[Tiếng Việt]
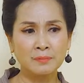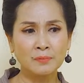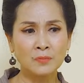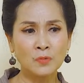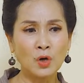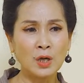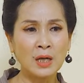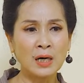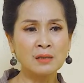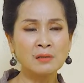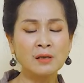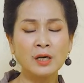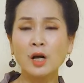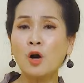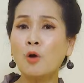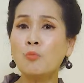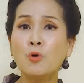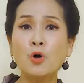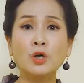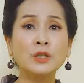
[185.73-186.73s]
gọi là người
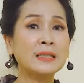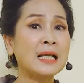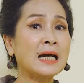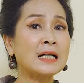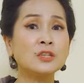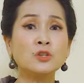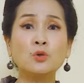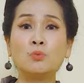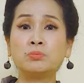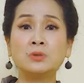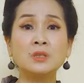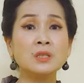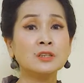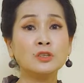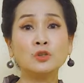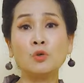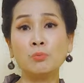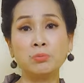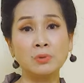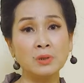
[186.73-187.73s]
không còn tác dụng sử
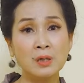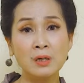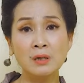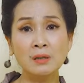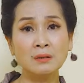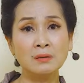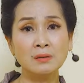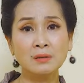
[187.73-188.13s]
dụng nữa,